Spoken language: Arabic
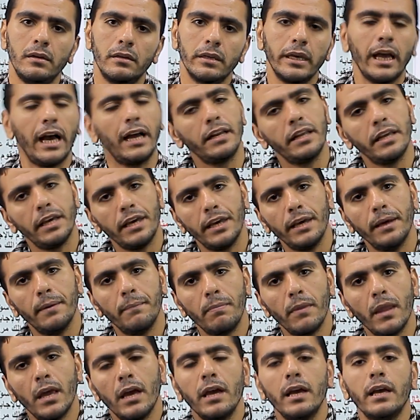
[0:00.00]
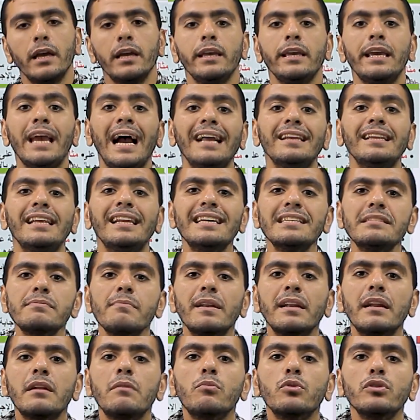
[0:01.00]
يعني ايه يعني
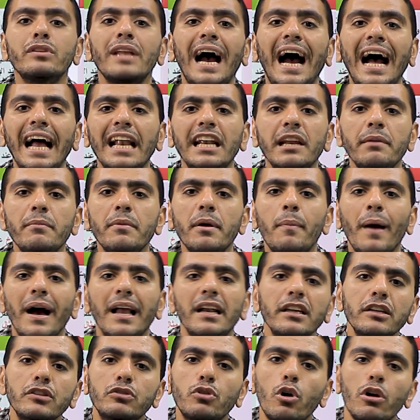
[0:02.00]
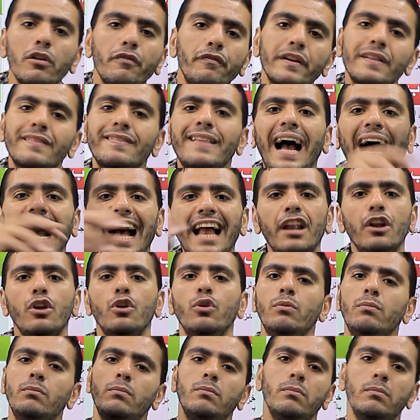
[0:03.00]
لازم المتعلم يبقى ليه دور في
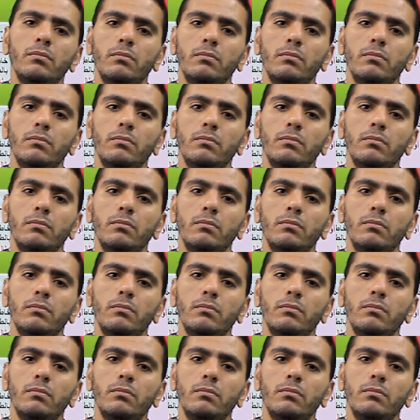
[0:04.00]
التعلم